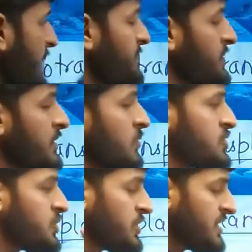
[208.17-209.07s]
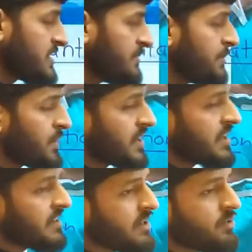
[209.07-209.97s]
का कुछ किसी भी
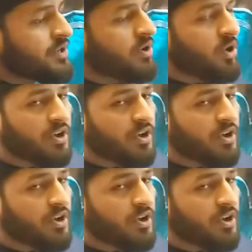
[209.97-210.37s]
प्रकार का कोई